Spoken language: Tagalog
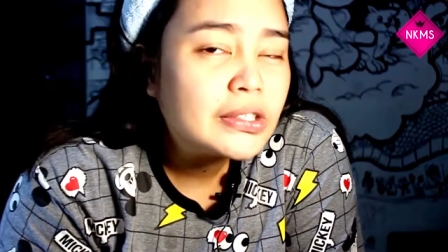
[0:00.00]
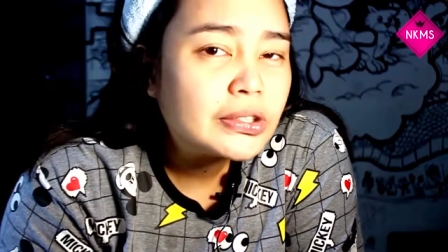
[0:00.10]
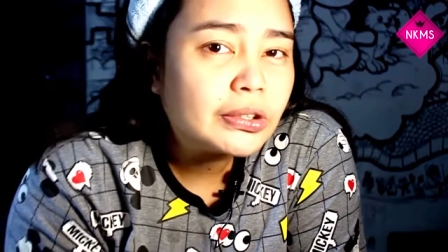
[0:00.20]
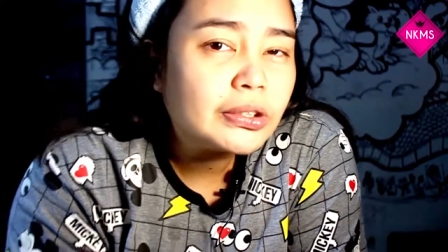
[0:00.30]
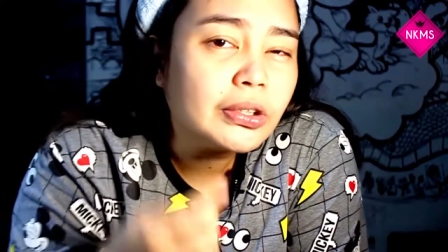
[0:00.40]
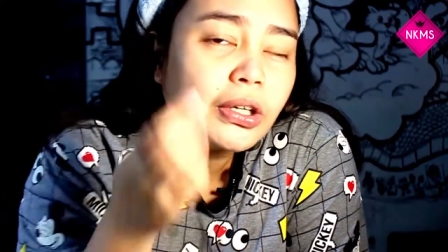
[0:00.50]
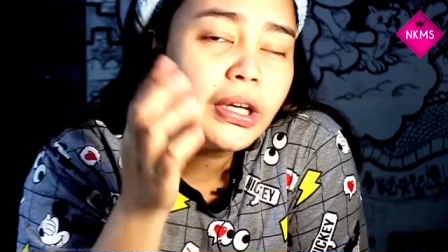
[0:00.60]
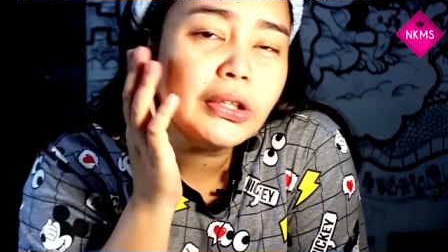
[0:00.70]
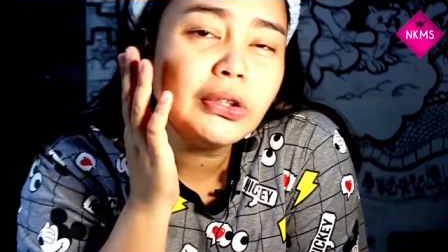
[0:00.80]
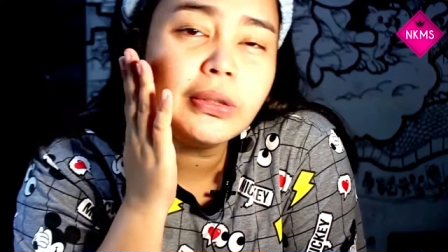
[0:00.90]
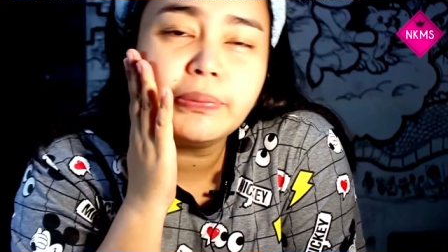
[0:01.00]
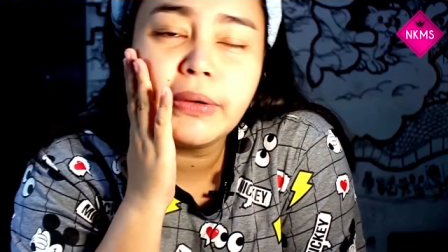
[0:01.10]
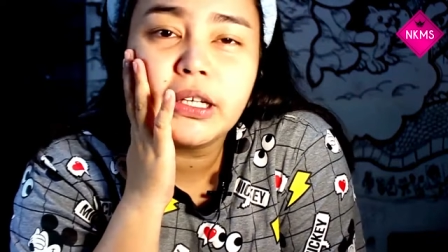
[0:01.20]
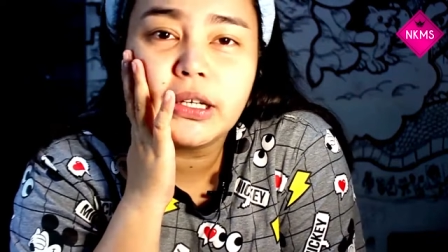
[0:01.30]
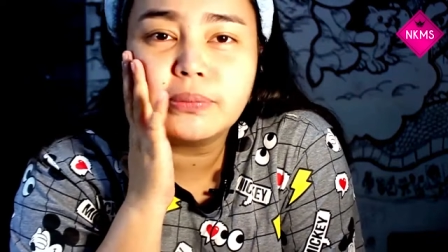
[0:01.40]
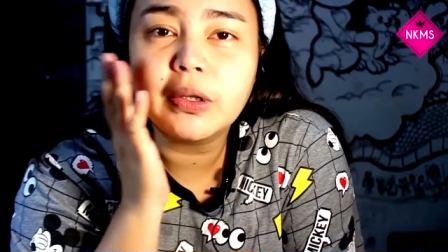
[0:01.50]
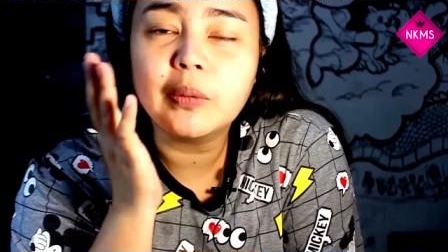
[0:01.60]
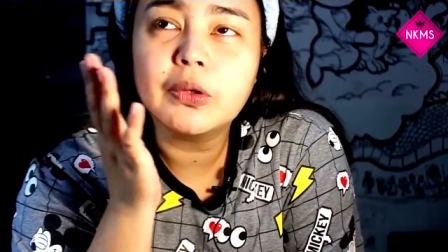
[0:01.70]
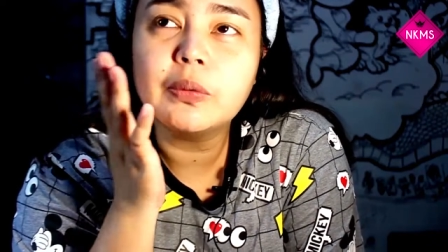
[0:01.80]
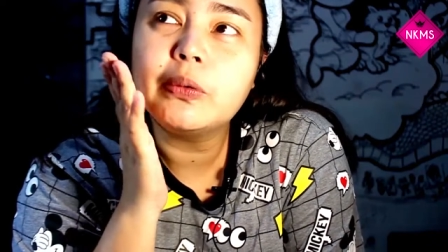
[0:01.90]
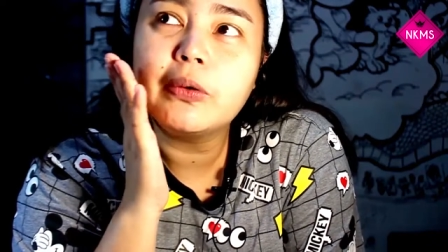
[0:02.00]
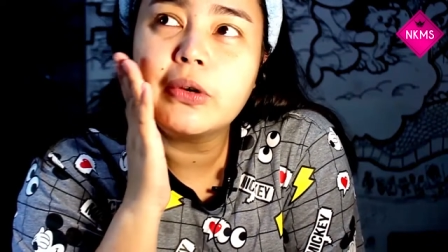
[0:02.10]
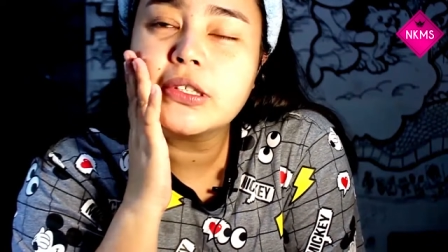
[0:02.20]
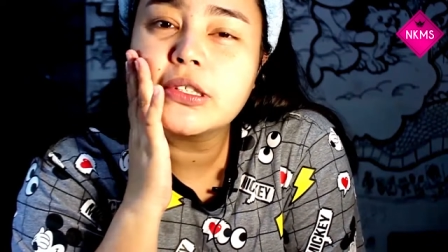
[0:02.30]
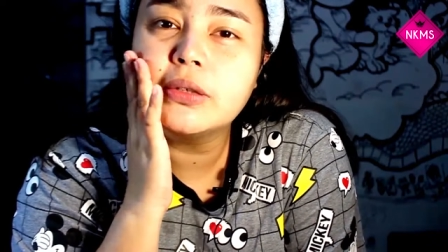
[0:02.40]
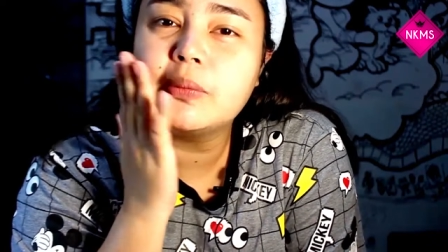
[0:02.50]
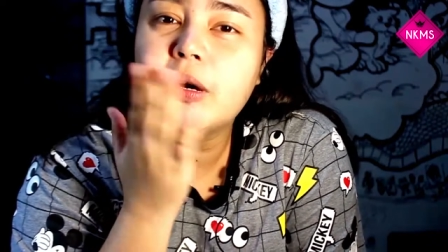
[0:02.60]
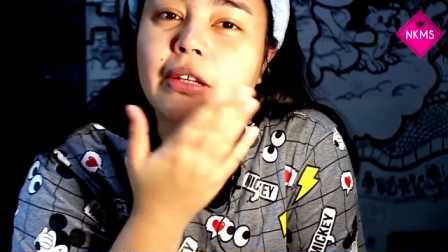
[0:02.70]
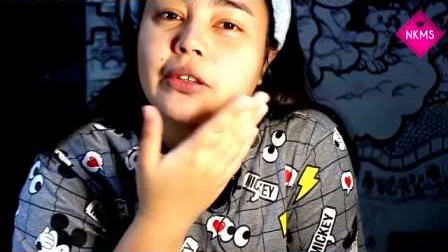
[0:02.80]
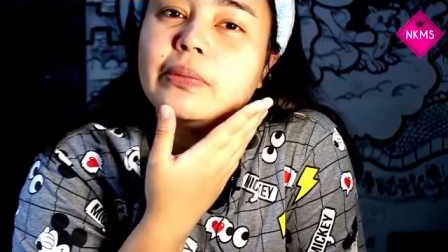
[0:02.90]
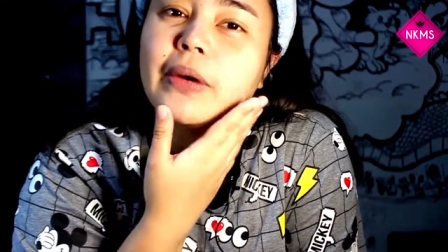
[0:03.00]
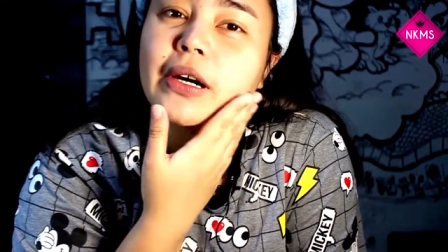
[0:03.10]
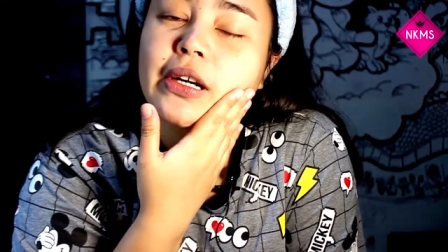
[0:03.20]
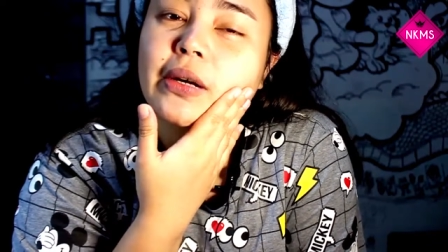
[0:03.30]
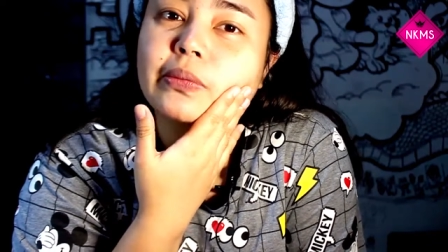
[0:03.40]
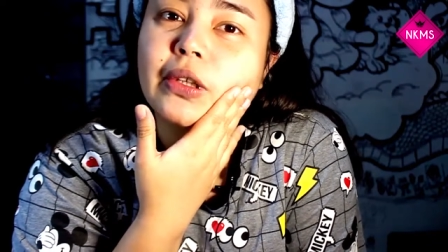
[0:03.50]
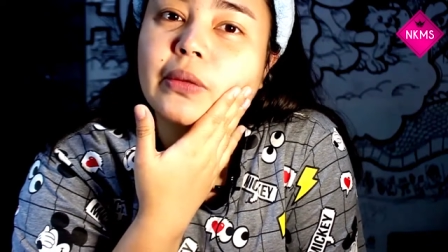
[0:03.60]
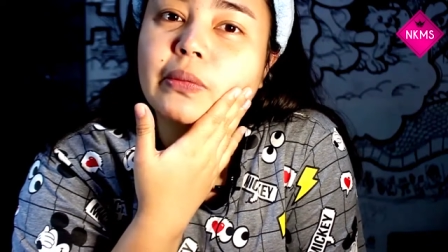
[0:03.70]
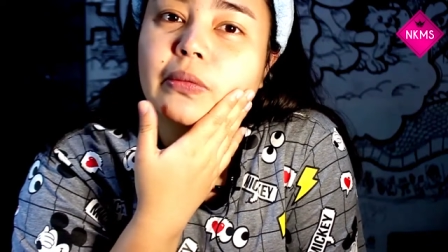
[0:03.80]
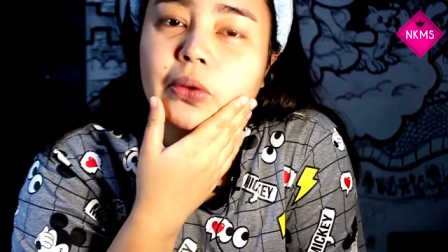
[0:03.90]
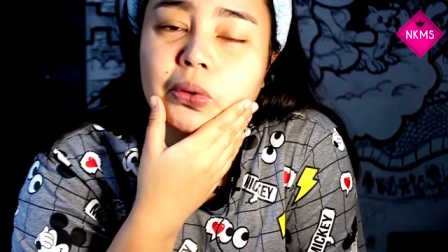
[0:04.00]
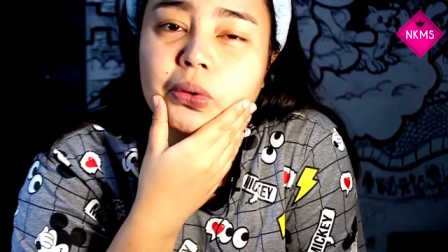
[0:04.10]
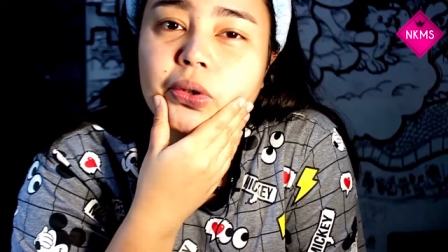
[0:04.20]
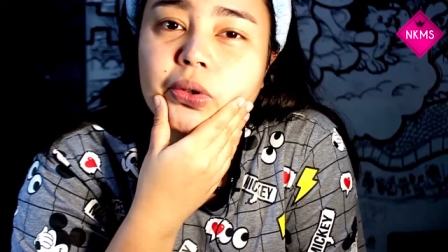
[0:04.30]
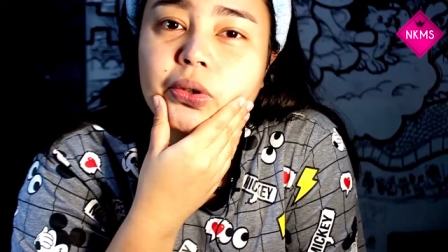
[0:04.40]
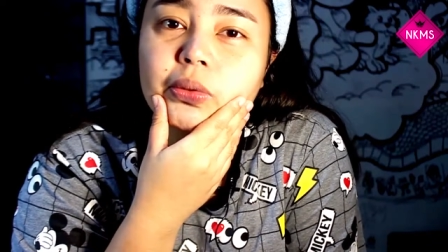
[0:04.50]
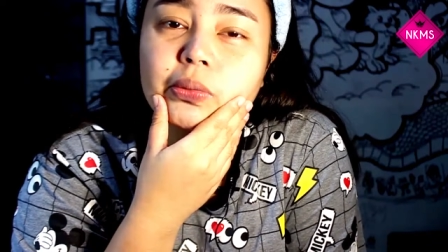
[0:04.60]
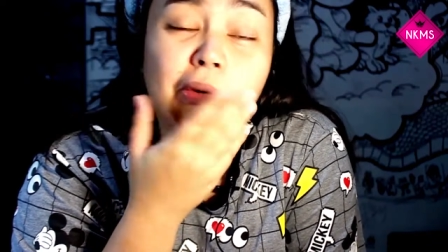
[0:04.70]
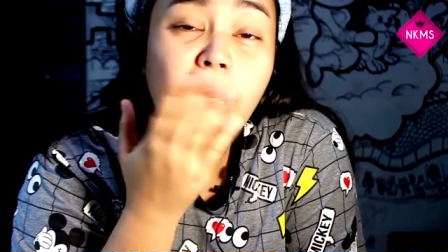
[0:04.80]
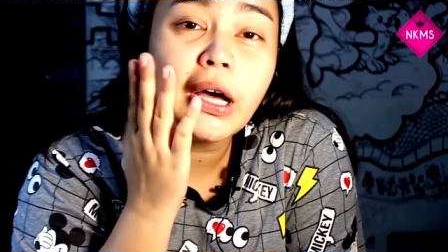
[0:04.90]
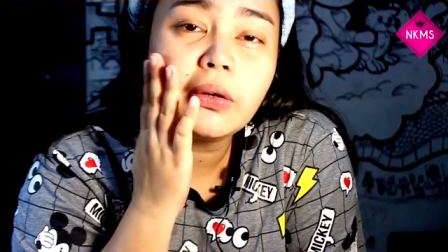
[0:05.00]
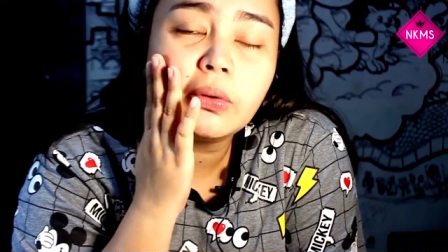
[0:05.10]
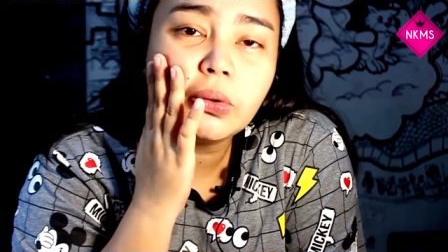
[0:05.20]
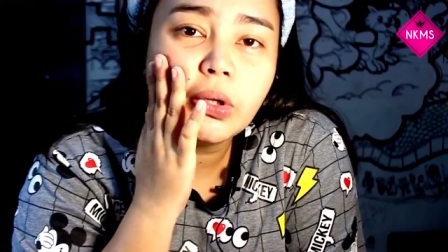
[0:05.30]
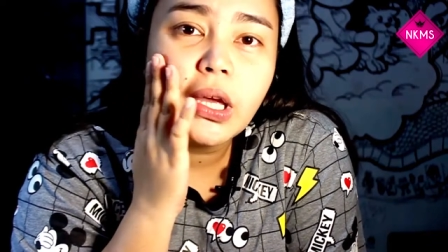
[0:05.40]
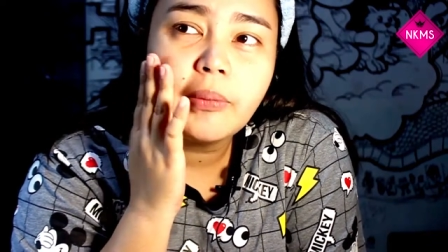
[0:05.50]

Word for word: So, ngayon, ang pakiramdam ko po is gumaan yung pakiramdam ko, yung mukha ko.